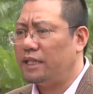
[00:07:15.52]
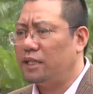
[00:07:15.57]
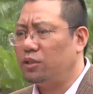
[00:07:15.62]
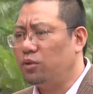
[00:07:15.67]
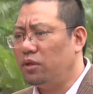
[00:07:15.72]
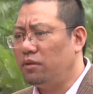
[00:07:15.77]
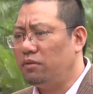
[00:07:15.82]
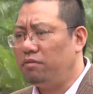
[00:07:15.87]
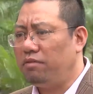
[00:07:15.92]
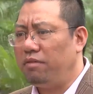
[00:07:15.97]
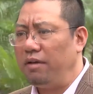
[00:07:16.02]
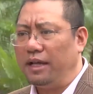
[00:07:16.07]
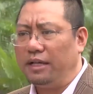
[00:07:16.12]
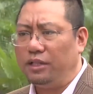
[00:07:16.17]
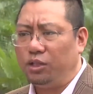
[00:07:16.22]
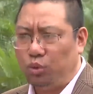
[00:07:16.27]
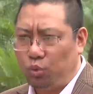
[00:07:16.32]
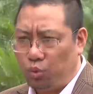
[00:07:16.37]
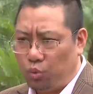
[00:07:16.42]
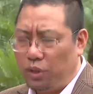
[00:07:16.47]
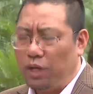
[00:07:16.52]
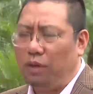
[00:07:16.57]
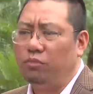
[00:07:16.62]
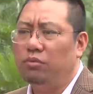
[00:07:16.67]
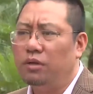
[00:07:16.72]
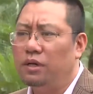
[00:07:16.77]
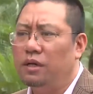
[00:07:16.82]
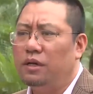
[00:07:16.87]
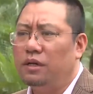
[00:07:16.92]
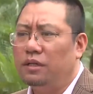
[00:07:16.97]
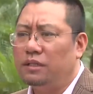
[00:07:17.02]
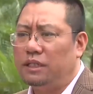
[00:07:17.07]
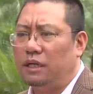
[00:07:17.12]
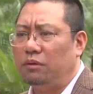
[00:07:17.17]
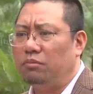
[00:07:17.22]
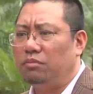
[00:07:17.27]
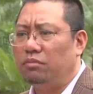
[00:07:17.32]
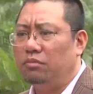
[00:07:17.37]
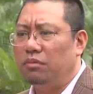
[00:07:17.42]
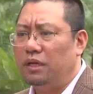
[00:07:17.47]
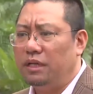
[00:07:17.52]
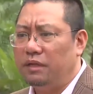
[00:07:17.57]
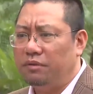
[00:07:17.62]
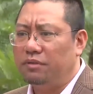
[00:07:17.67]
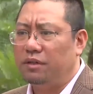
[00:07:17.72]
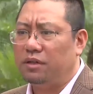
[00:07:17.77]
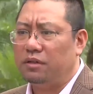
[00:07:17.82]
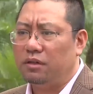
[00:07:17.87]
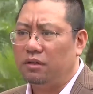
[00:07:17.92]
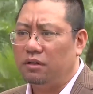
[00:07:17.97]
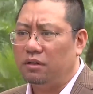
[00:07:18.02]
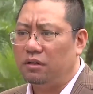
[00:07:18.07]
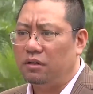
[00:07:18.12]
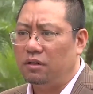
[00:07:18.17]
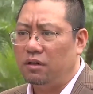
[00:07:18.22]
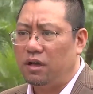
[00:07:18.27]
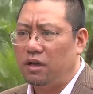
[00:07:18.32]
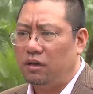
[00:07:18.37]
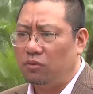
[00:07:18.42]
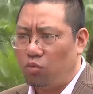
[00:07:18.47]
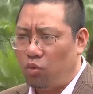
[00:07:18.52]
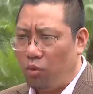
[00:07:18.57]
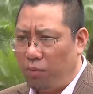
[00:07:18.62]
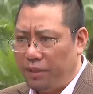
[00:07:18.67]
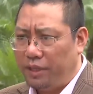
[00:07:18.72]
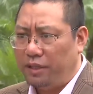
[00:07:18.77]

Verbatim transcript: Nhà sản xuất phải chủ động trong lĩnh vực ừ, à,